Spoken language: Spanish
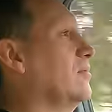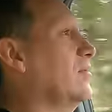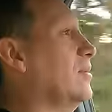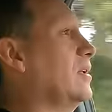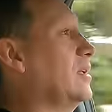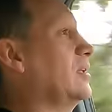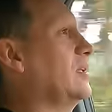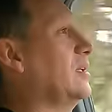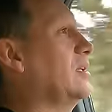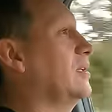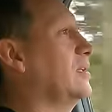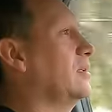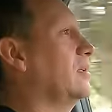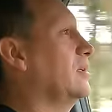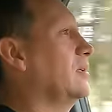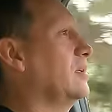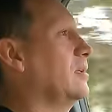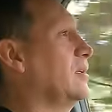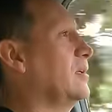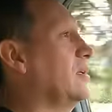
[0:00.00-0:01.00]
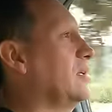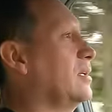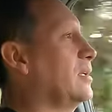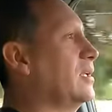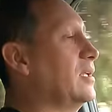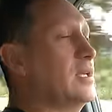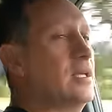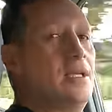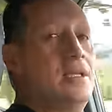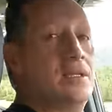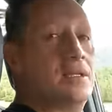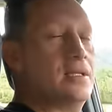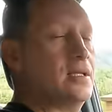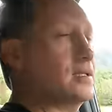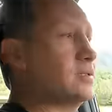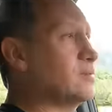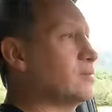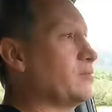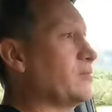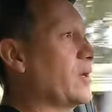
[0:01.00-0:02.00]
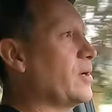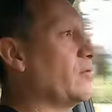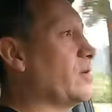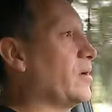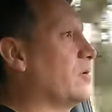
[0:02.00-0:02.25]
Cuarta, quinta, eso es para